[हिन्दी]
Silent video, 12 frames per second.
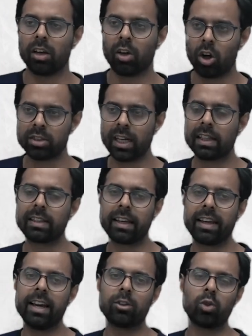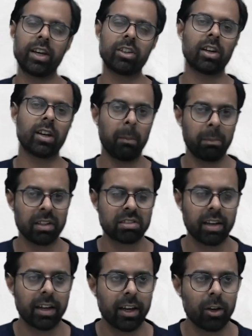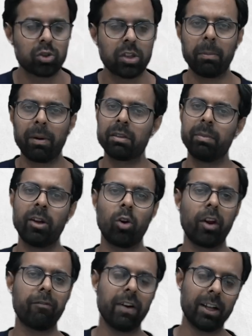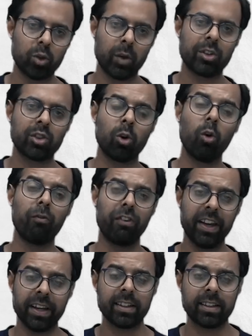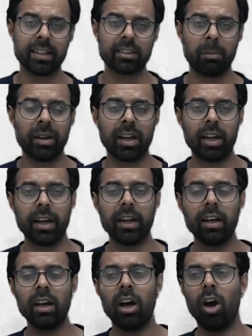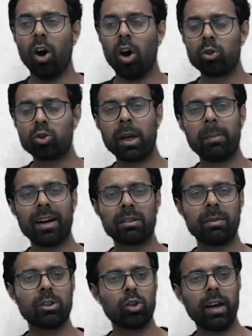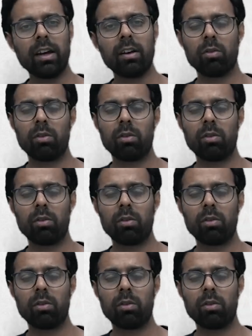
नौ साल तक की एजुकेशन कंपलसरी करी उसके बाद में इन्होंने एजुकेशन को फ्री कर दिया सभी के लिए और उसके बाद में जो है